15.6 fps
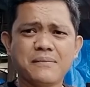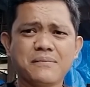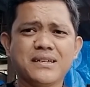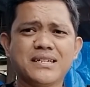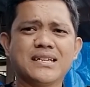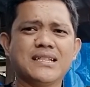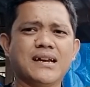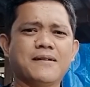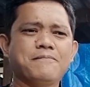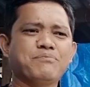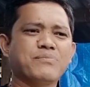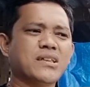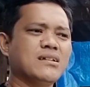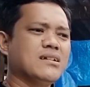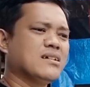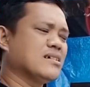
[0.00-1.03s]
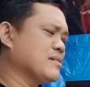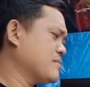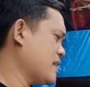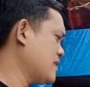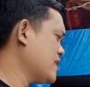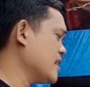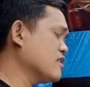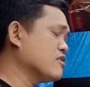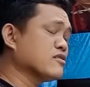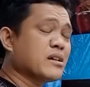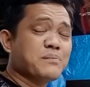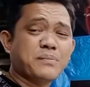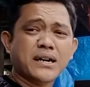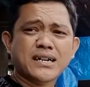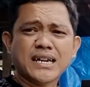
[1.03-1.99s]
sila. Ah, lalo na
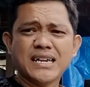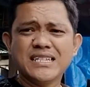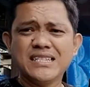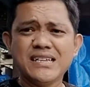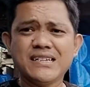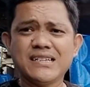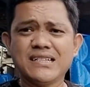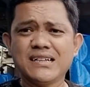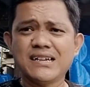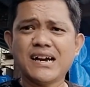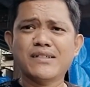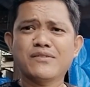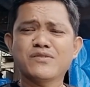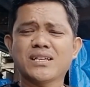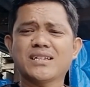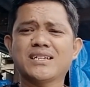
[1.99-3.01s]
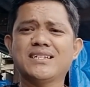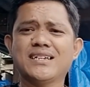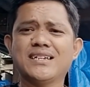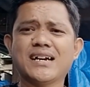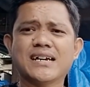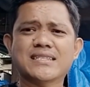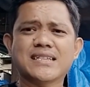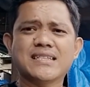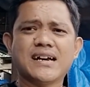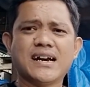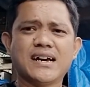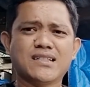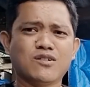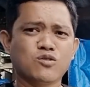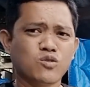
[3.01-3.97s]
pagka hindi sila gano'ng nasisikatan ng
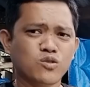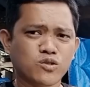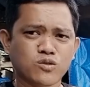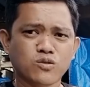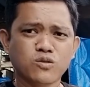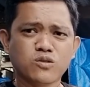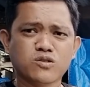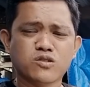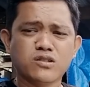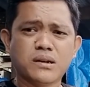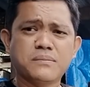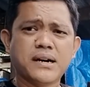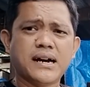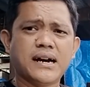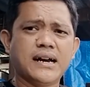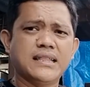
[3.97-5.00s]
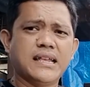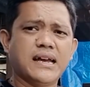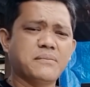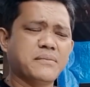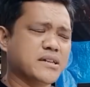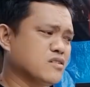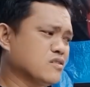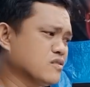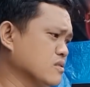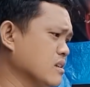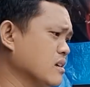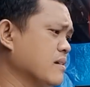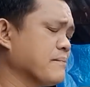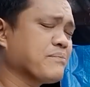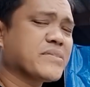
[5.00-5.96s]
araw, gustong gusto ng mga halaman yon.
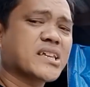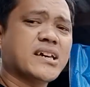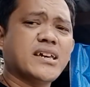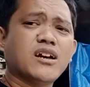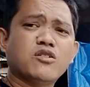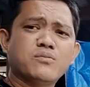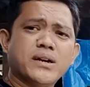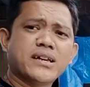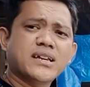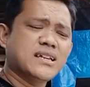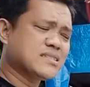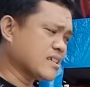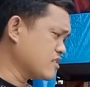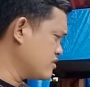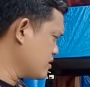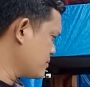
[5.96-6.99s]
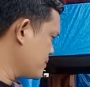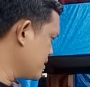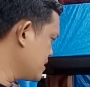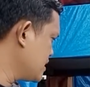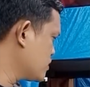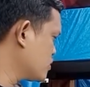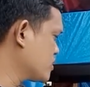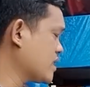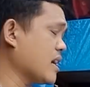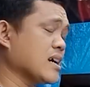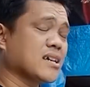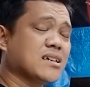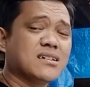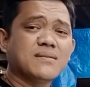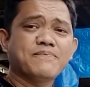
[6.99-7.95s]
Kaya kung makikita nyo naman dito sa
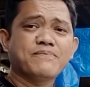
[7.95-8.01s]
aking